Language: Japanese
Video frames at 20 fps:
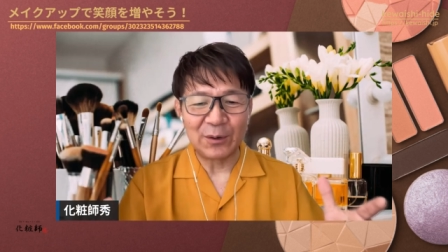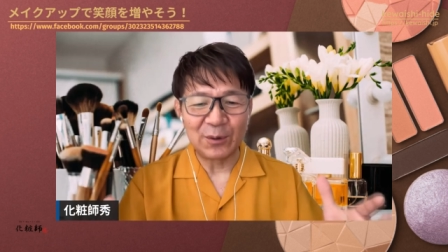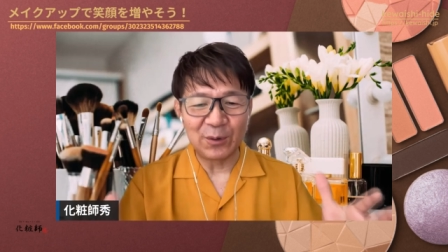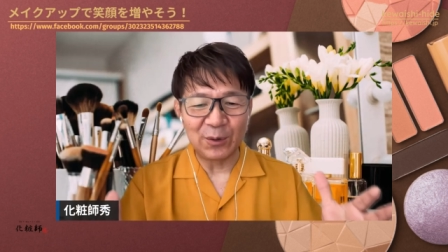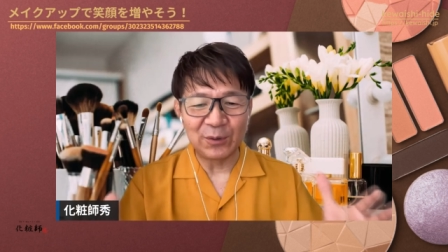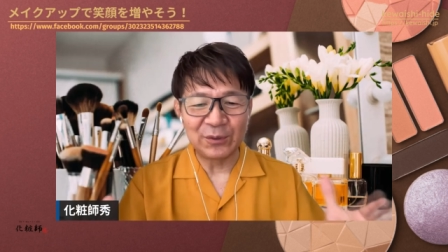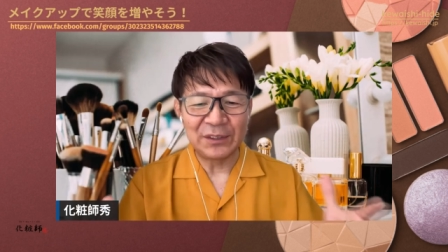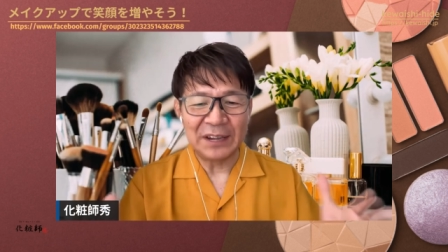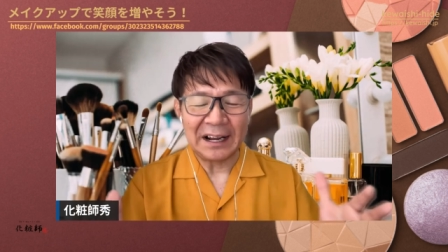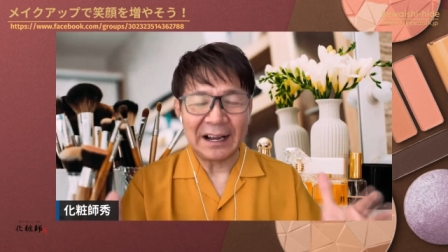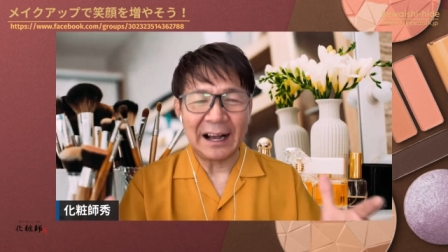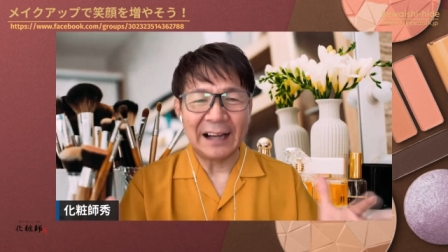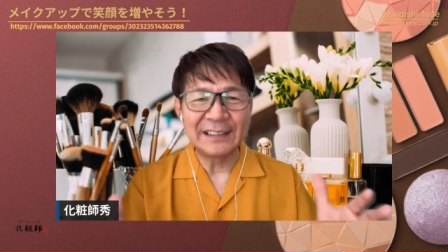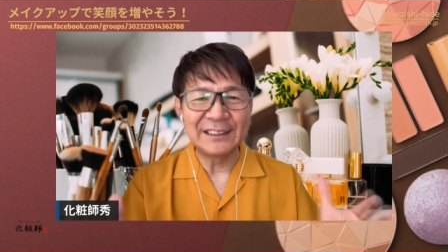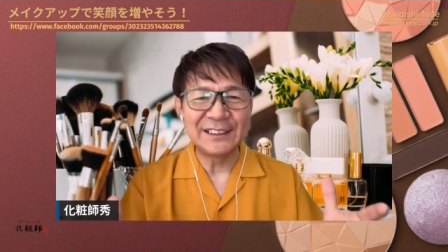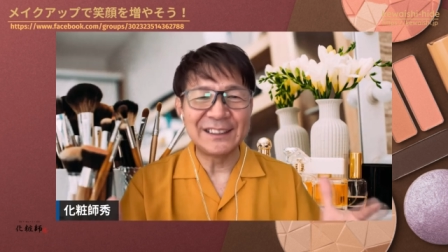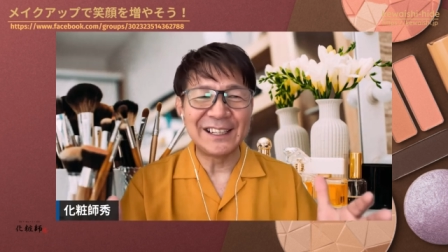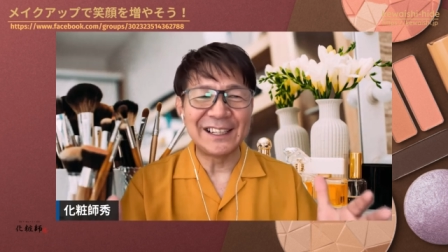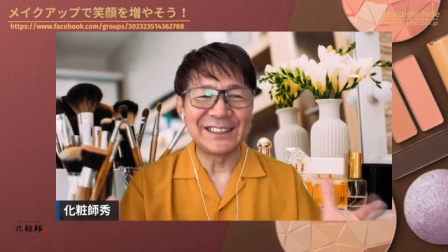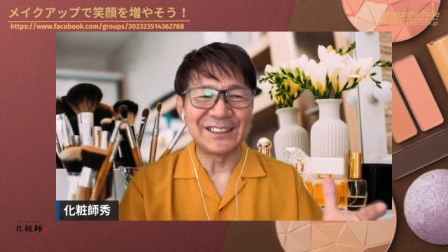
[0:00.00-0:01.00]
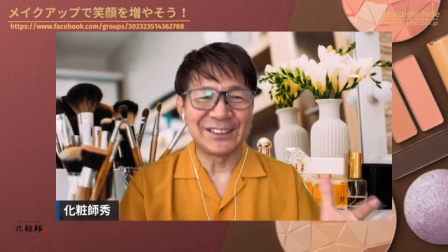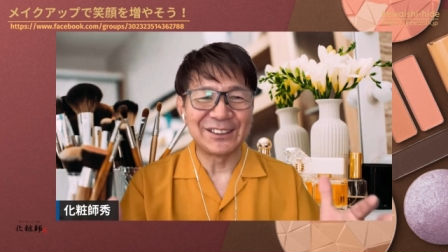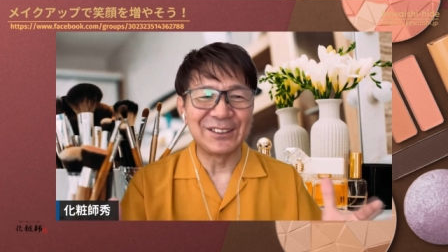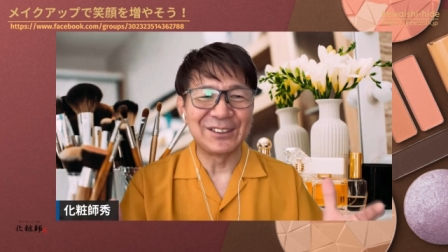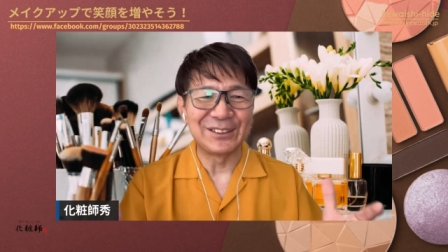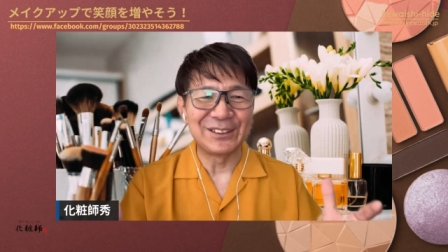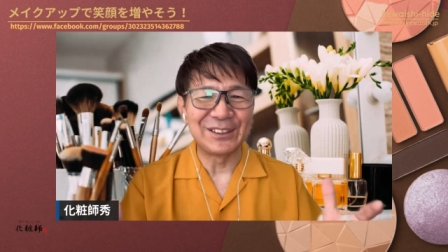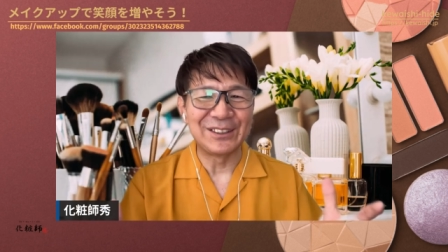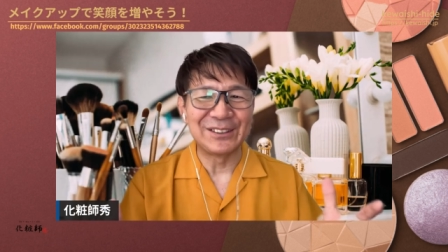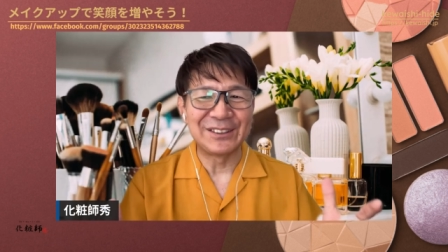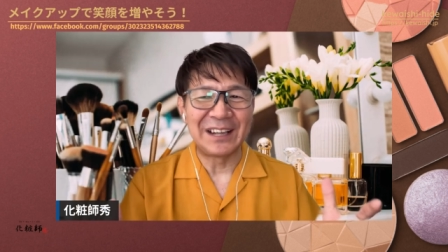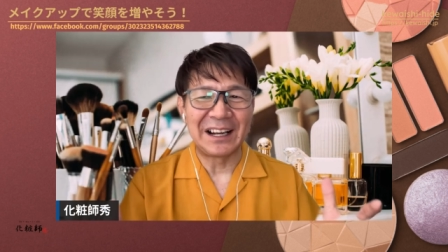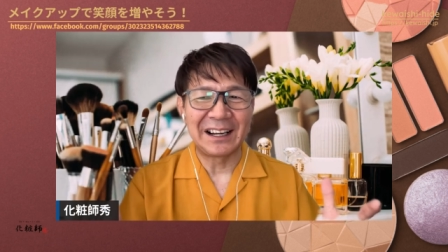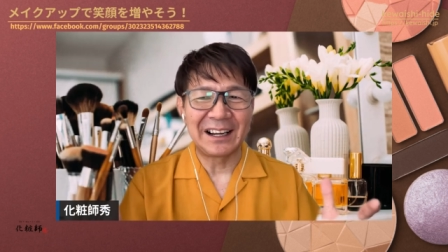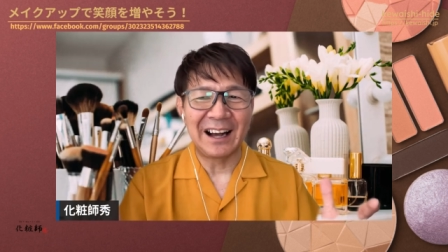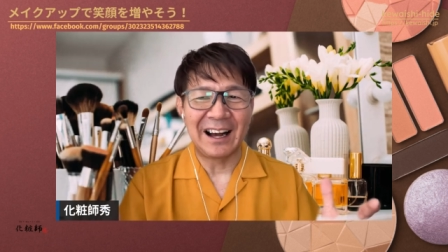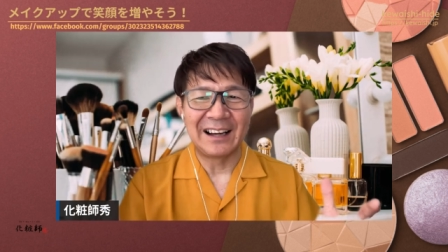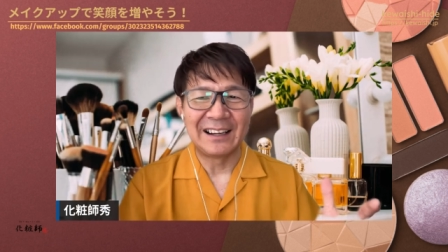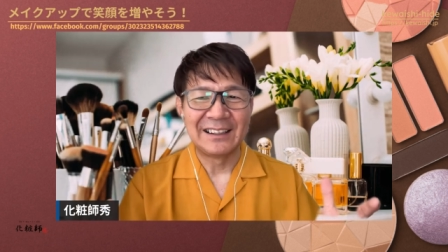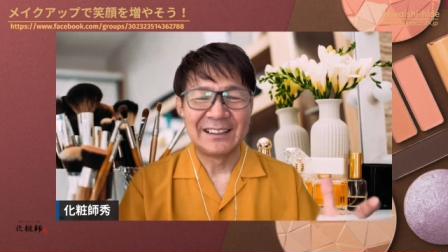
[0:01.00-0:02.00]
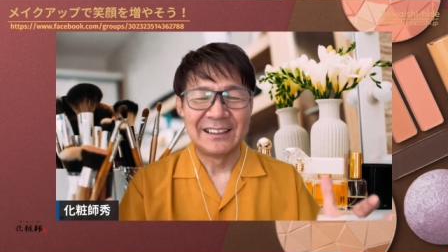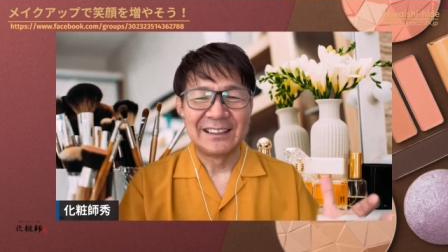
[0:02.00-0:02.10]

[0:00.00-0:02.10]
こんな感じですよっていう、なんか